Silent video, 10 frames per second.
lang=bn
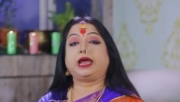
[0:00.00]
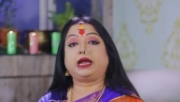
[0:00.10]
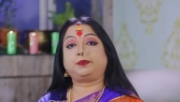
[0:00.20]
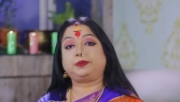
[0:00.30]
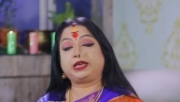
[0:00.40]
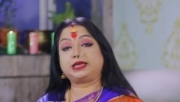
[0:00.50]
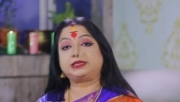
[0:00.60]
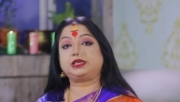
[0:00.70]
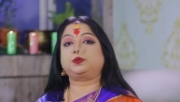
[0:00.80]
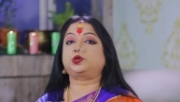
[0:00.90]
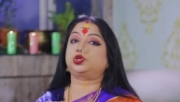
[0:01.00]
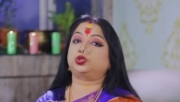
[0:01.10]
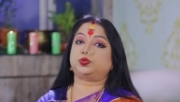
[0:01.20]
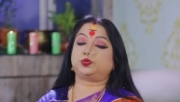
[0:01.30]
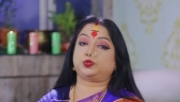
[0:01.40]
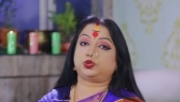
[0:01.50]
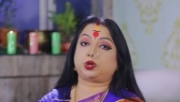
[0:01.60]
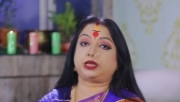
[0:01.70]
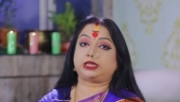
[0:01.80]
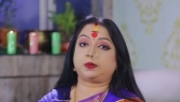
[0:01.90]
এরা পিএইচডিও পর্যন্ত
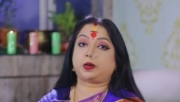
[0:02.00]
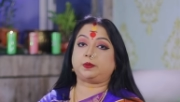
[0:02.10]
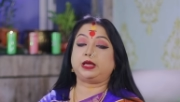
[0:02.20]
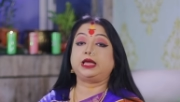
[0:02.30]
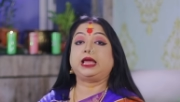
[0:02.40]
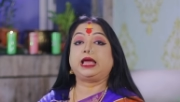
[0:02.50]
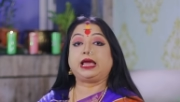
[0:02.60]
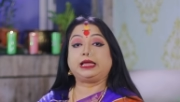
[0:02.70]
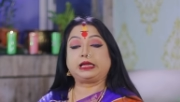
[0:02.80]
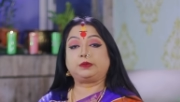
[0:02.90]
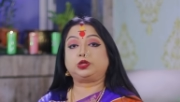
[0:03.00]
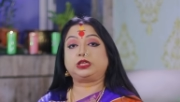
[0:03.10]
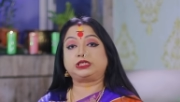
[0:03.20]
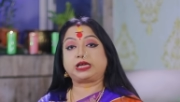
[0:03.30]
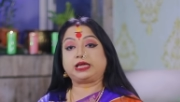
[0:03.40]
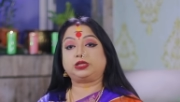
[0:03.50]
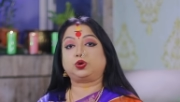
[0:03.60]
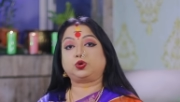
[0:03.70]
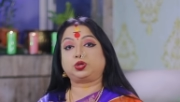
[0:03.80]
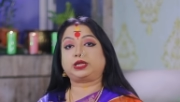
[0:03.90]
চলে যেতে পারবে এদের মধ্যে সেই
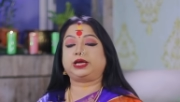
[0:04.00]
দক্ষতা